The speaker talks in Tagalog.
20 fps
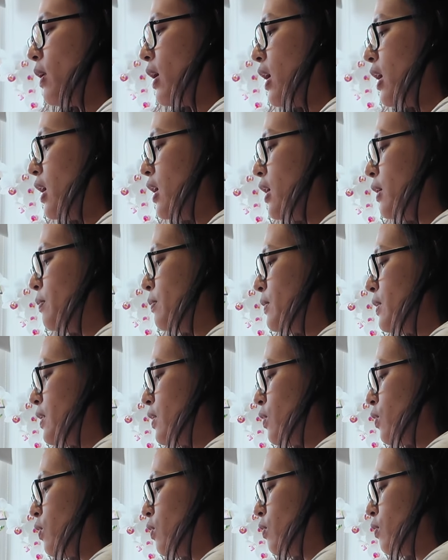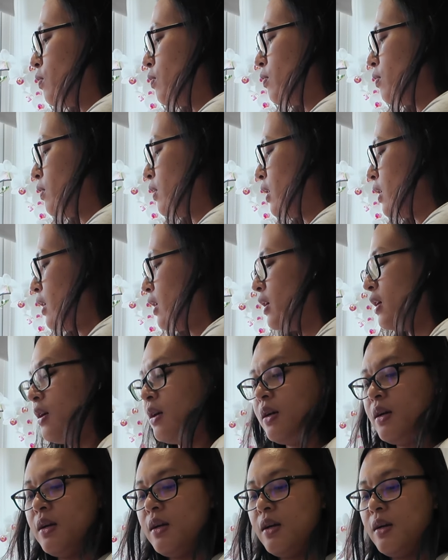moms kung
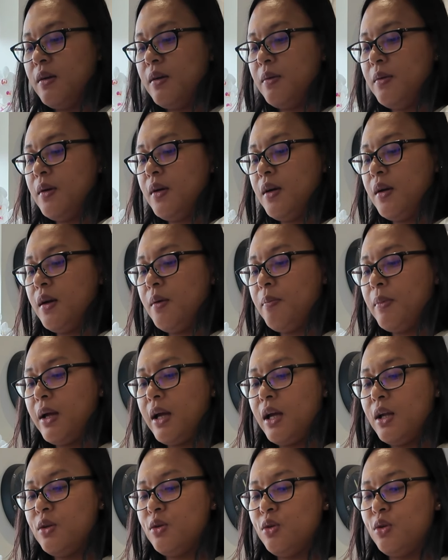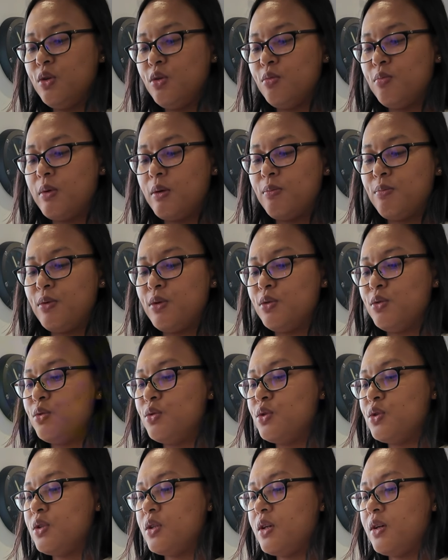paano yung
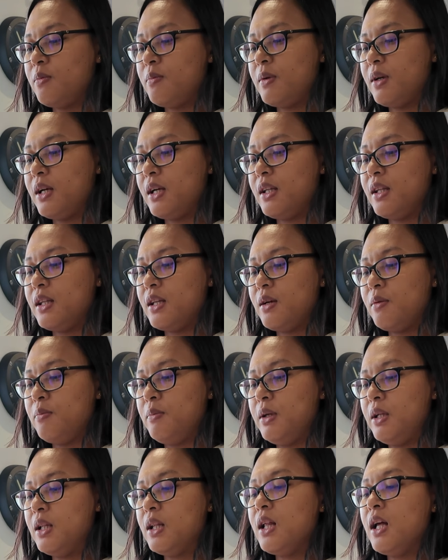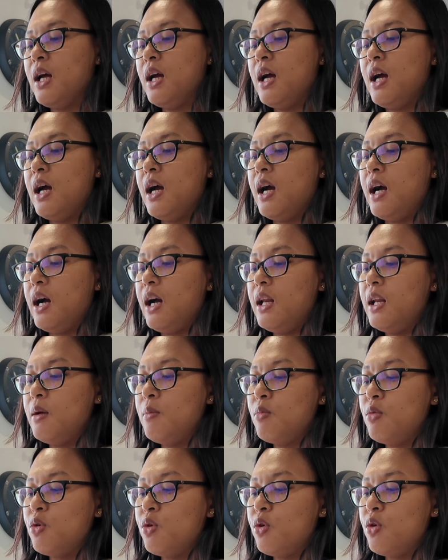mag-produce ng magandang milk.
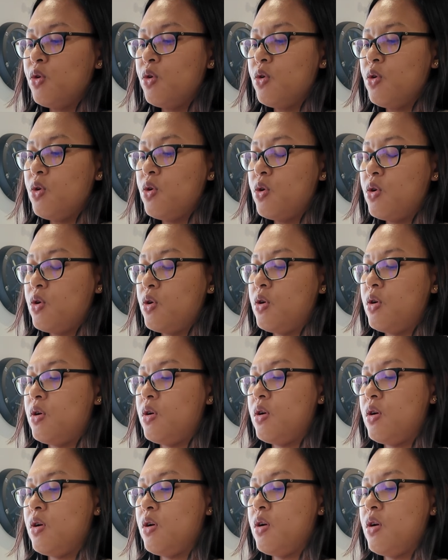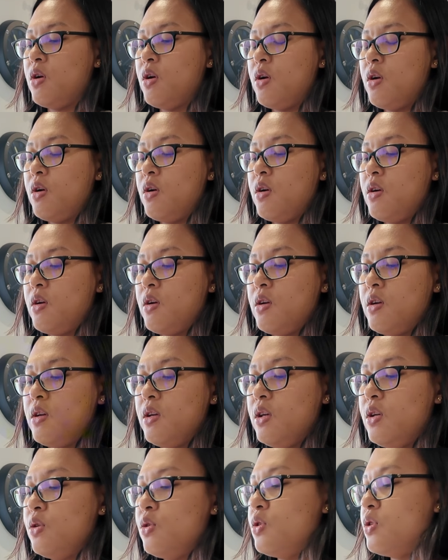Alam ko,
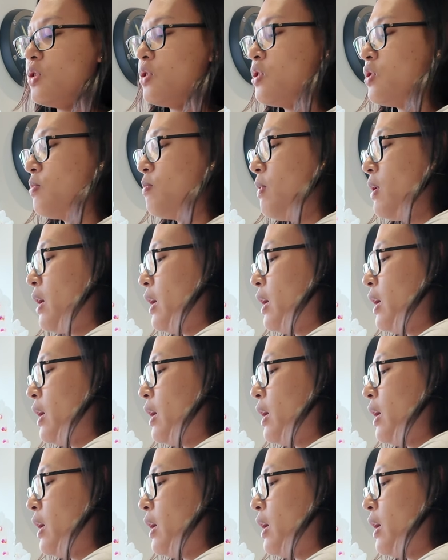you just